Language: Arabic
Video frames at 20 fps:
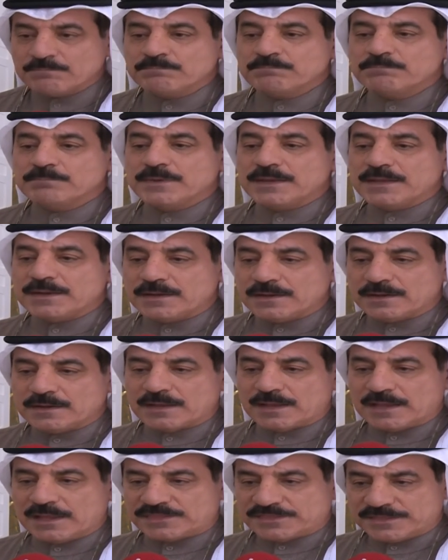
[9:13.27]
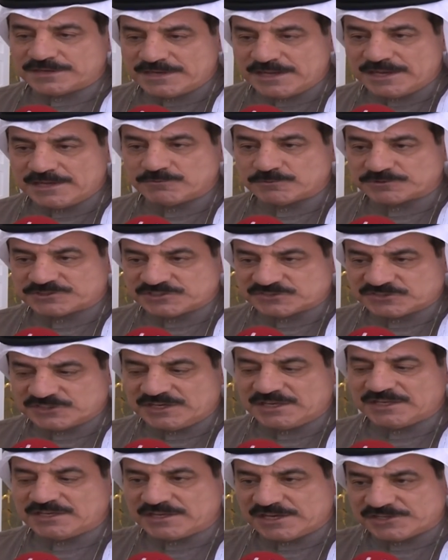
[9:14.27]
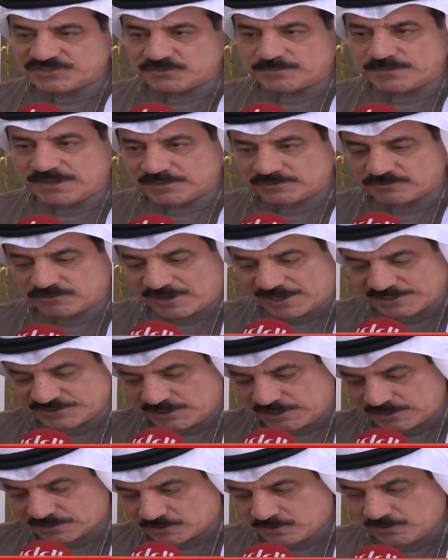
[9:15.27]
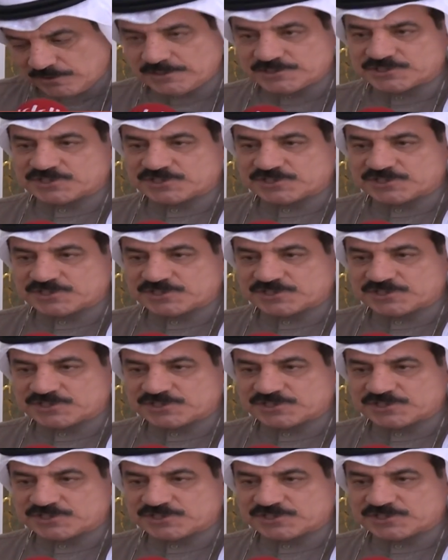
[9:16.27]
من 92 يجب ان تراجع كل